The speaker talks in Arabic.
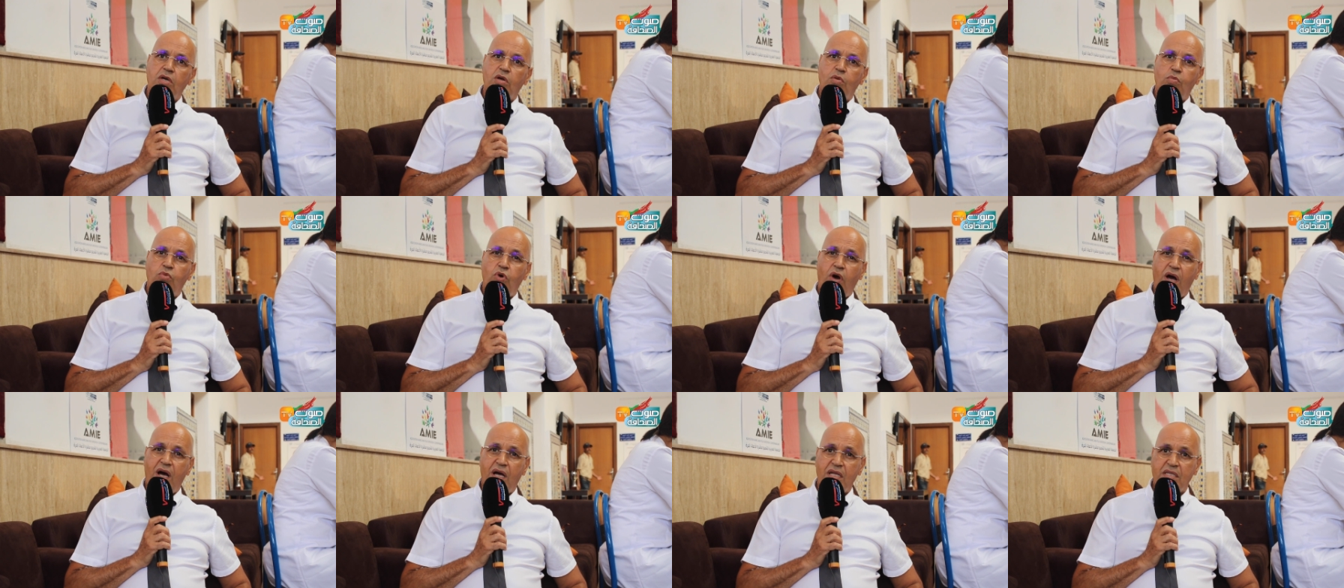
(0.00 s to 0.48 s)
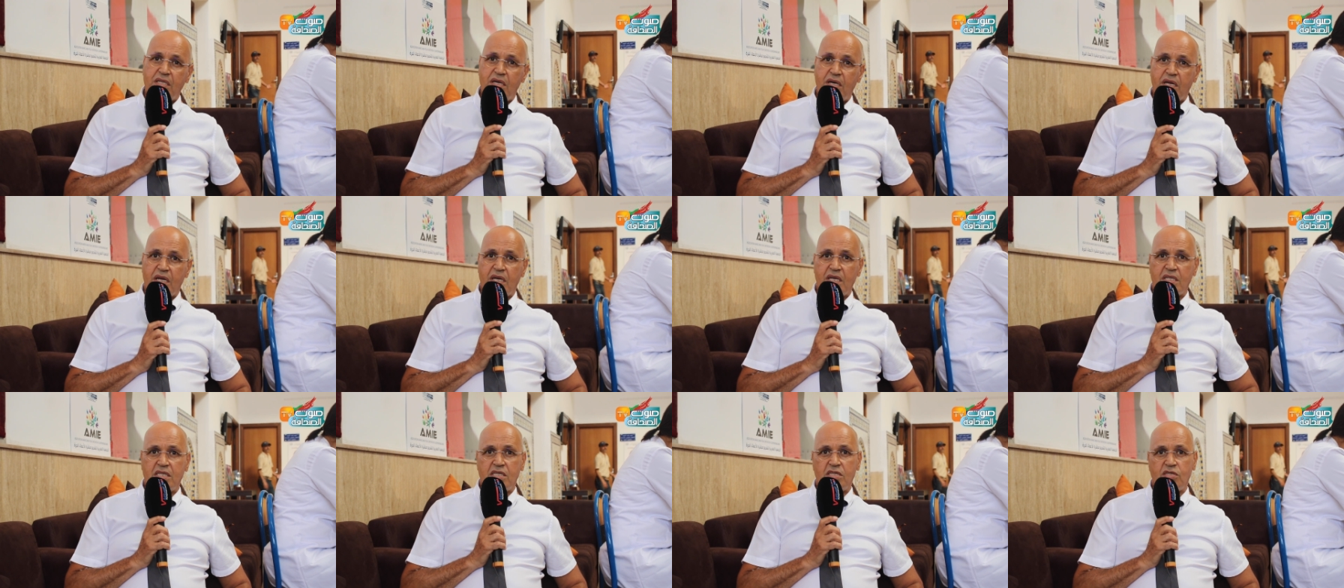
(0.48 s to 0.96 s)

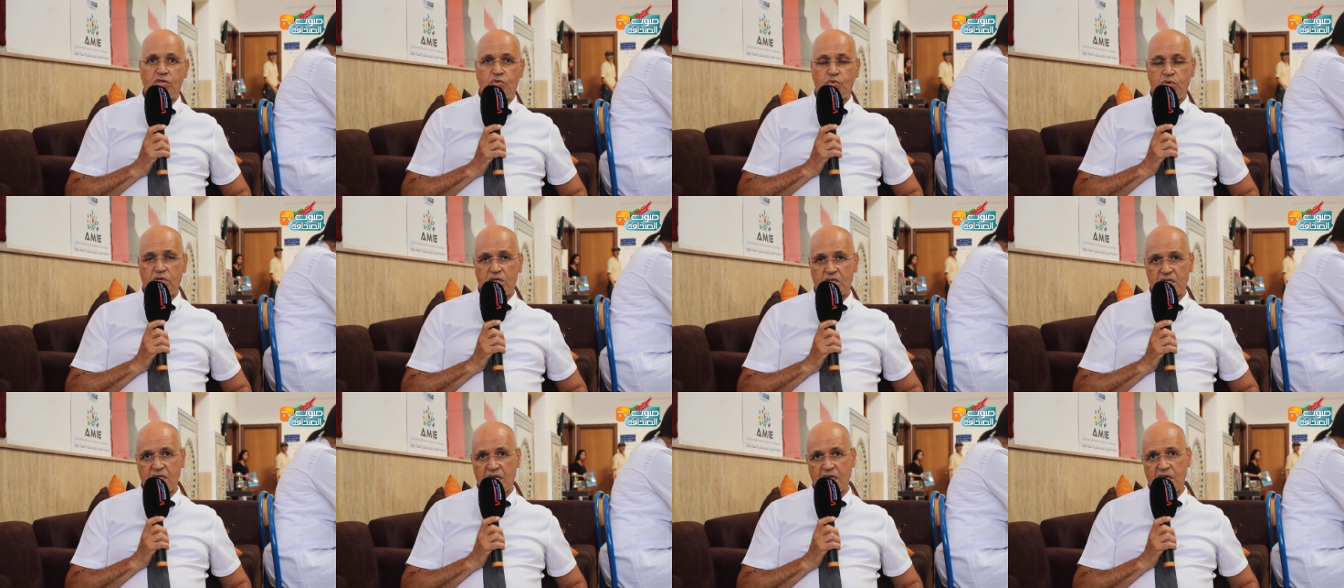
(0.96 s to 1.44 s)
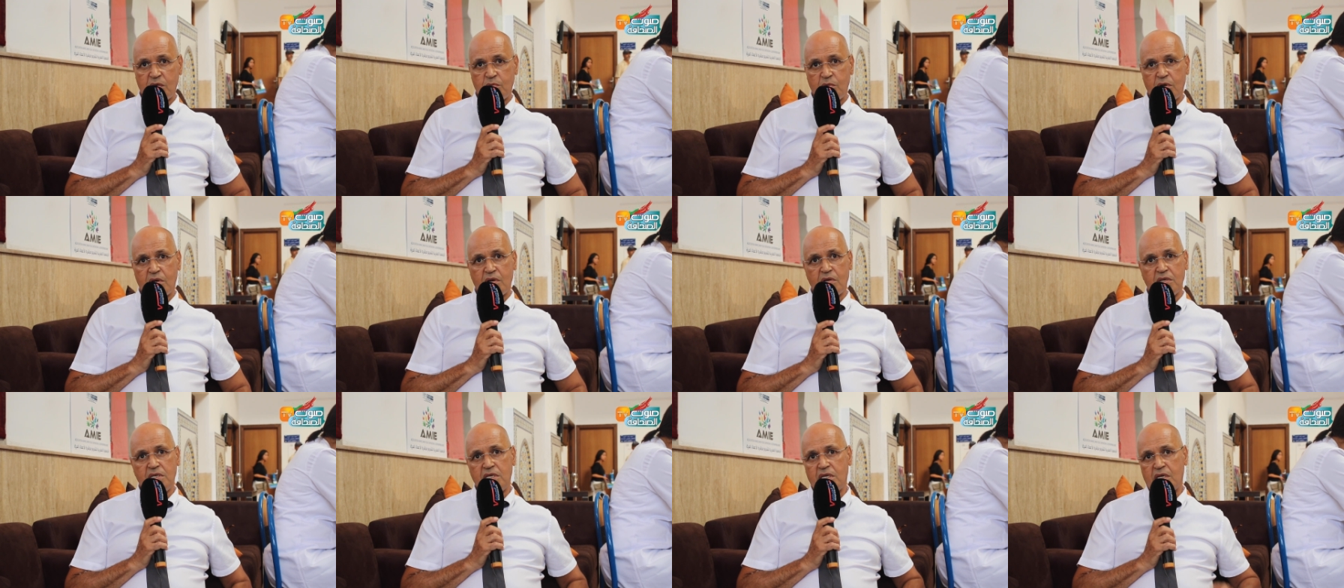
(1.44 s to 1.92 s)
محاضرات شويه
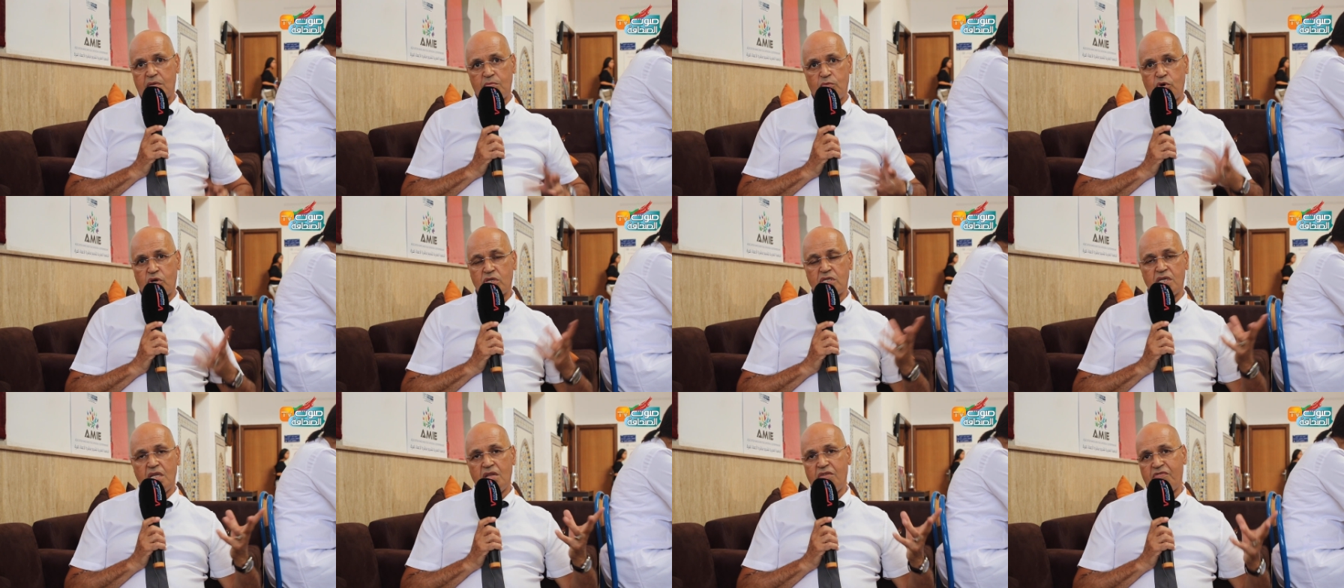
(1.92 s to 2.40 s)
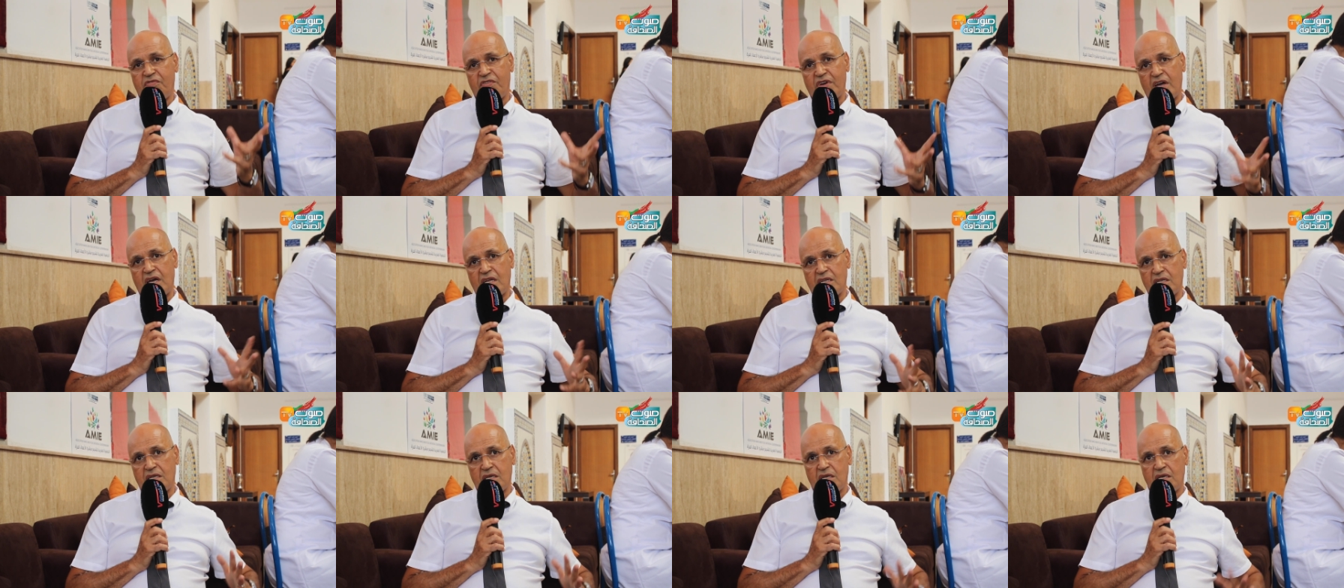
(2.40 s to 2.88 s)
صعيبه هي مختلفه
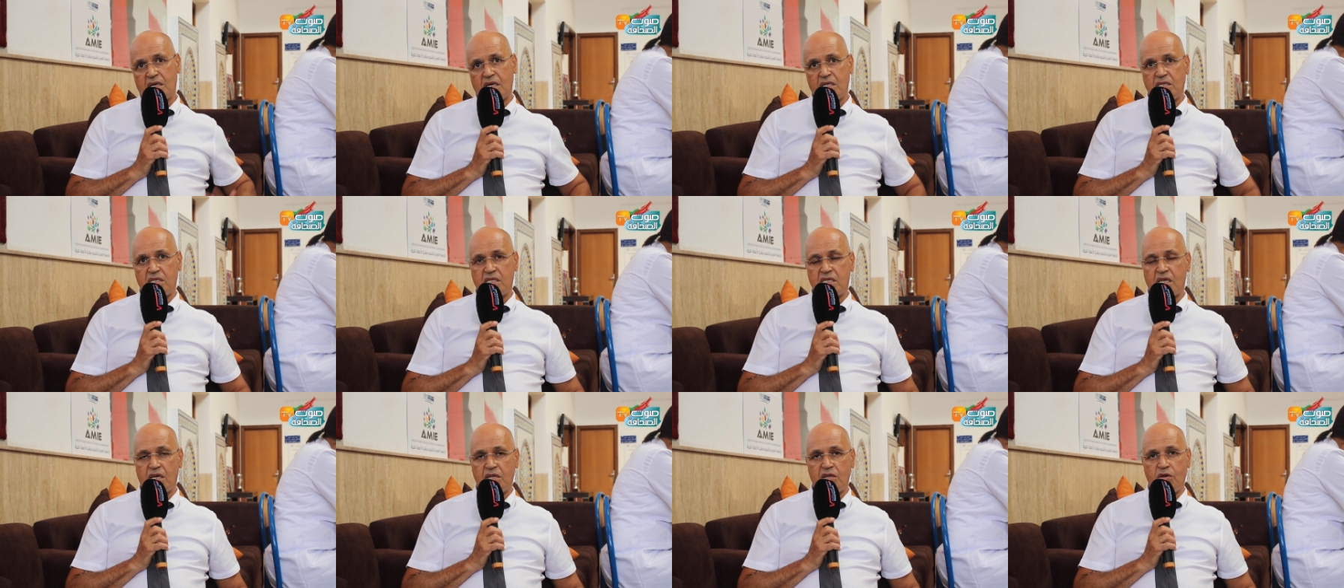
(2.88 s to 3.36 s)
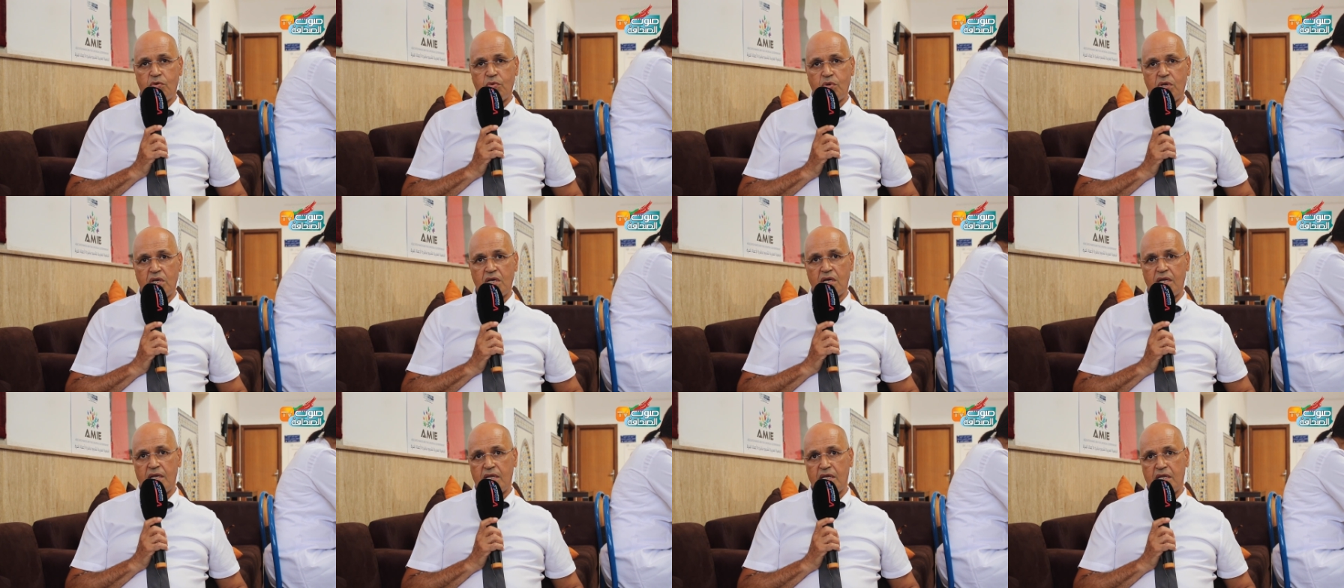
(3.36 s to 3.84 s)
عن عن
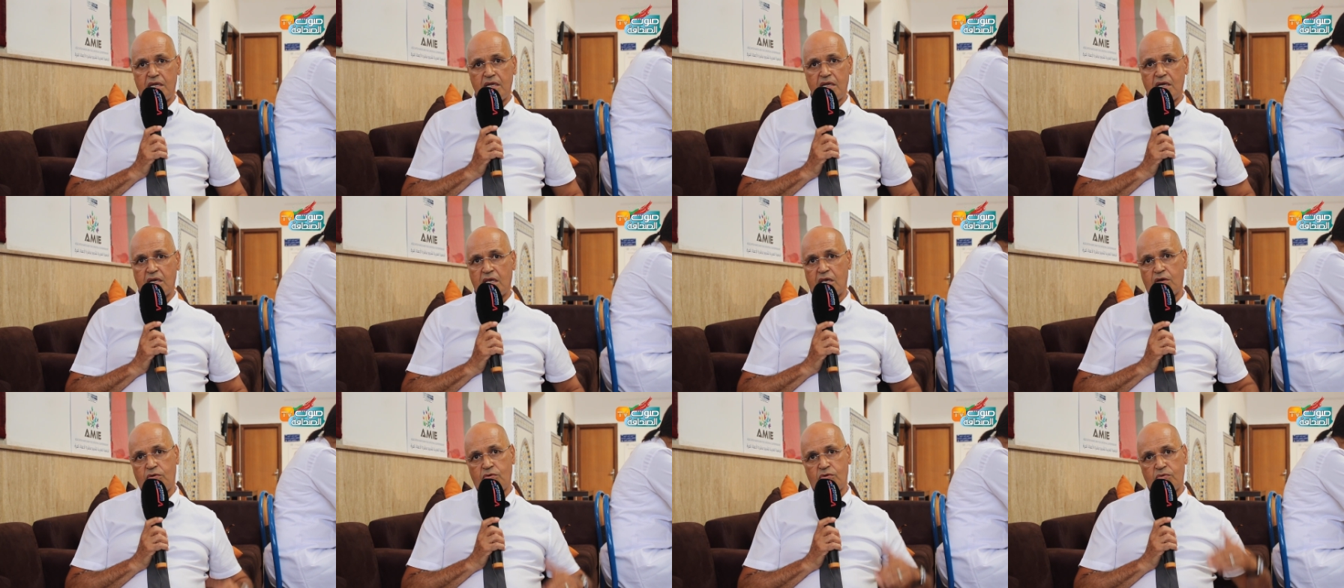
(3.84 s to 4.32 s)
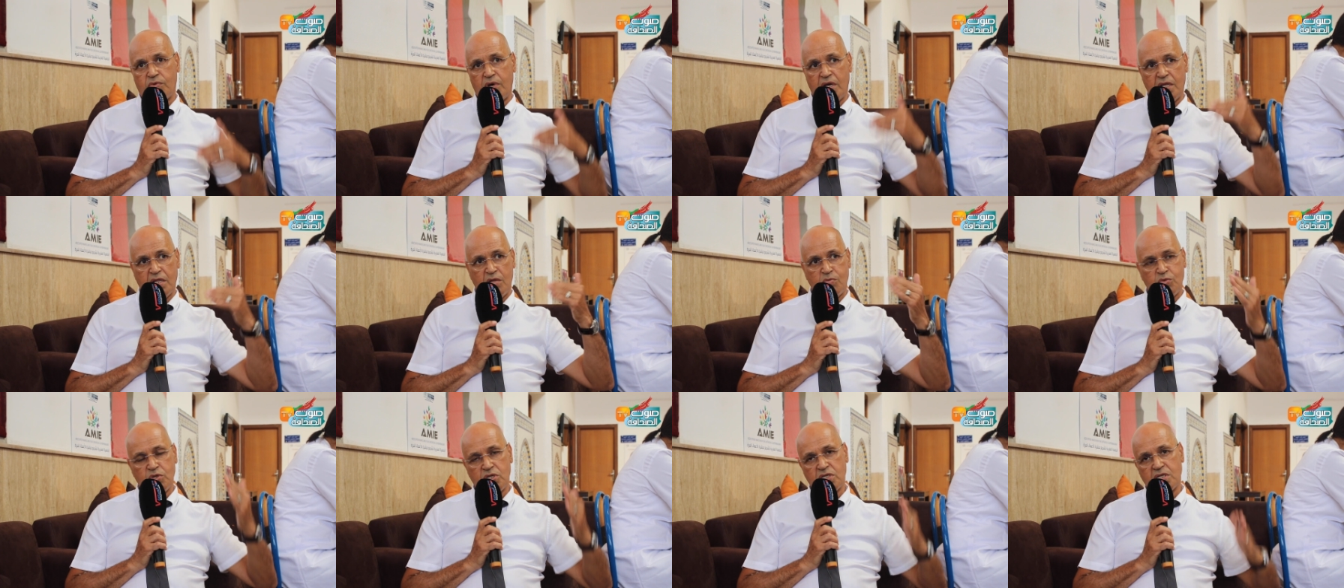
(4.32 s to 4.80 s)
الثانويه لان كيكون
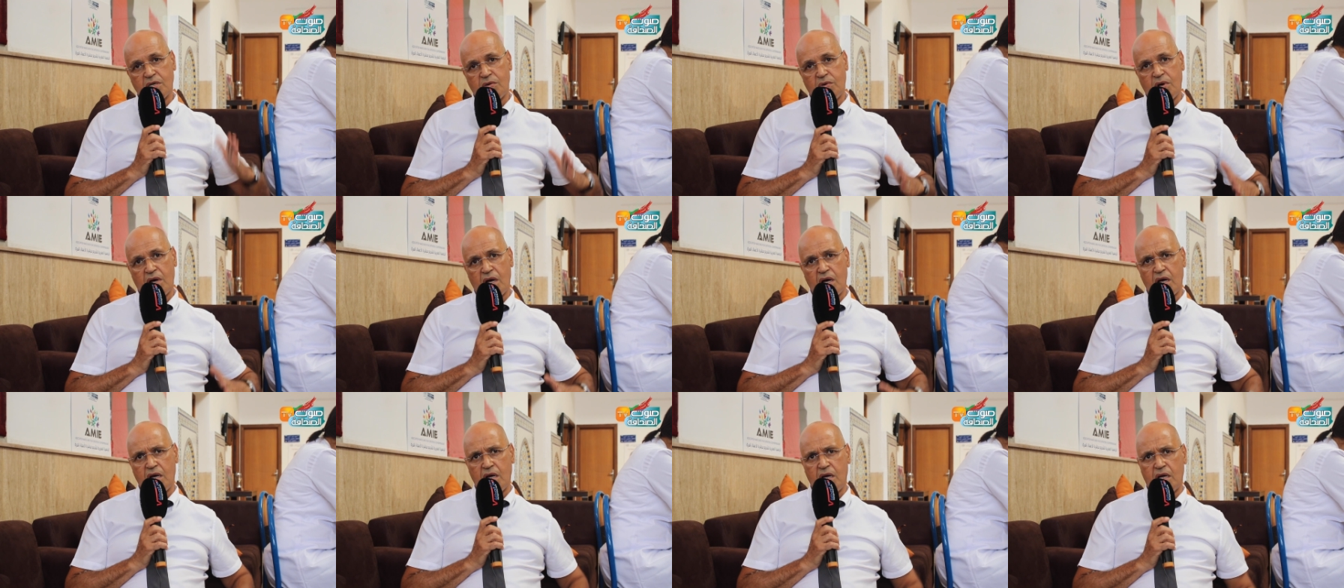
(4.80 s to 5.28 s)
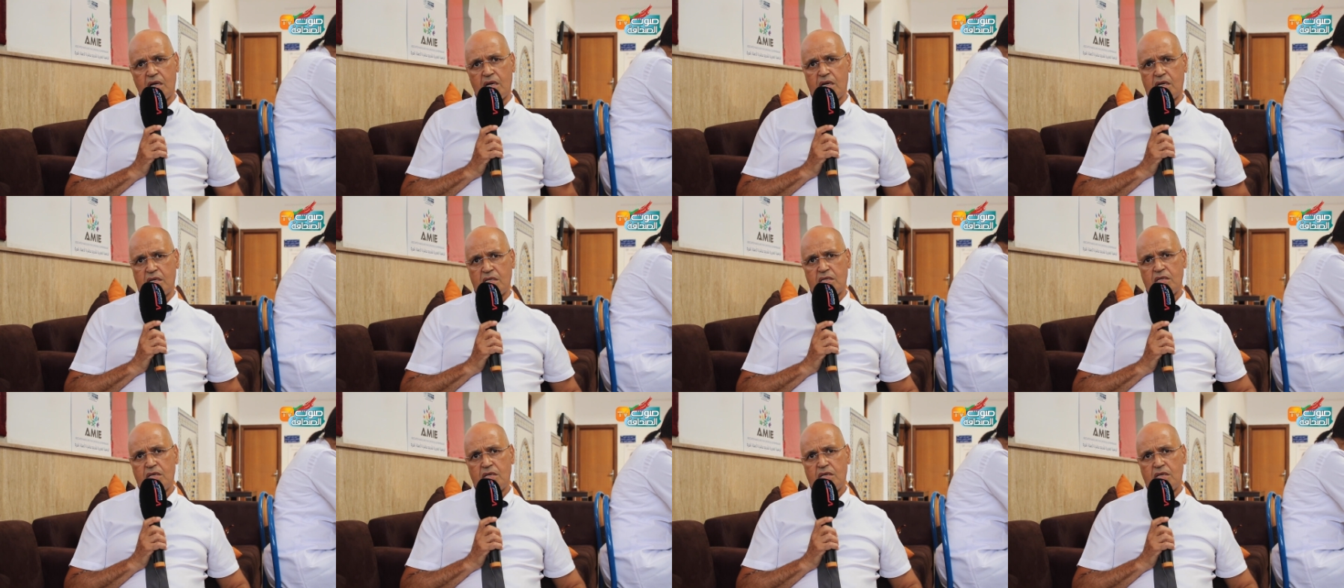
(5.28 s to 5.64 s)
واحد المستوى اخر